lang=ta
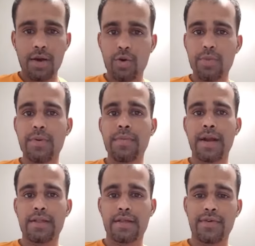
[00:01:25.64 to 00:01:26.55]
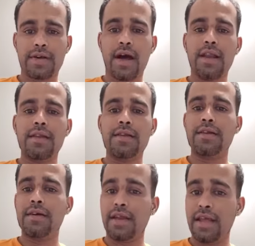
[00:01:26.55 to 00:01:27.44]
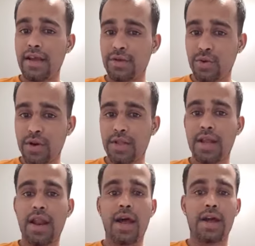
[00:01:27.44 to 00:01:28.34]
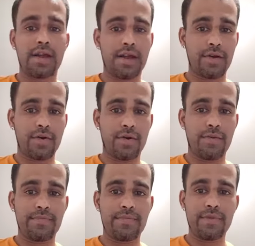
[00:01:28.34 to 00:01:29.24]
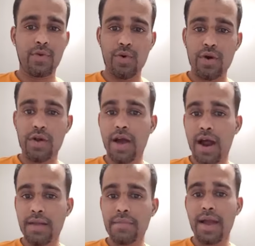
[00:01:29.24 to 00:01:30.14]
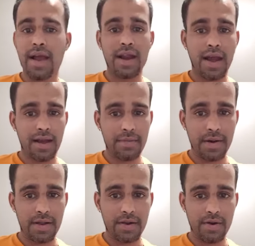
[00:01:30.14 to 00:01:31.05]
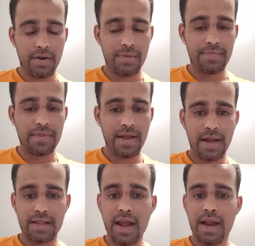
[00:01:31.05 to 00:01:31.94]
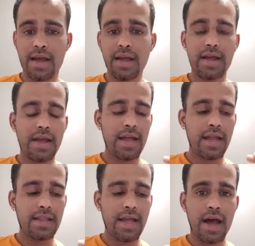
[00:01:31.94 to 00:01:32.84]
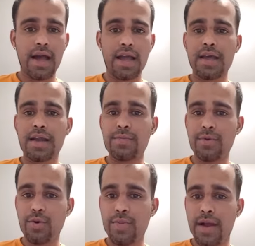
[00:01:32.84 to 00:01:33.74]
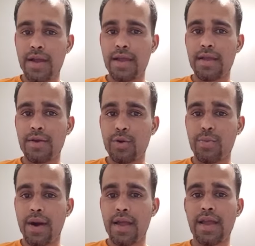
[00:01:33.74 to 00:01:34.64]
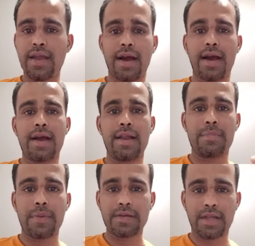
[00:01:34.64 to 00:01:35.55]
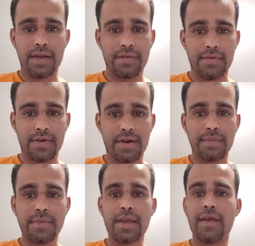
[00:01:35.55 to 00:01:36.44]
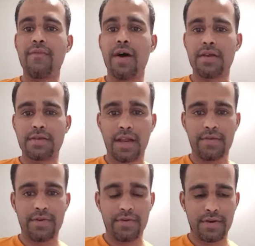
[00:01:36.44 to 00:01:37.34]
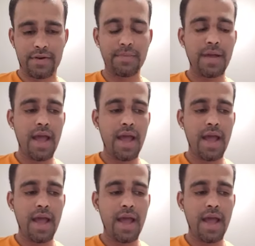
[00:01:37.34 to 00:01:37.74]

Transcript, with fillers: குடும்பம் நடத்திவிட்டால் நீங்கள் சொல்கிறதையெல்லாம் நாங்கள் கேட்குறோம் உங்களுக்கு அடிமையாக நாங்கள் மாறிடுறோம் அதனால் இந்த ஆயிரம் ரூபாய் ரூபாயை நாங்கள் எப்படி செலவிட வேண்டும் எவ்வாறு செலவிட வேண்டும்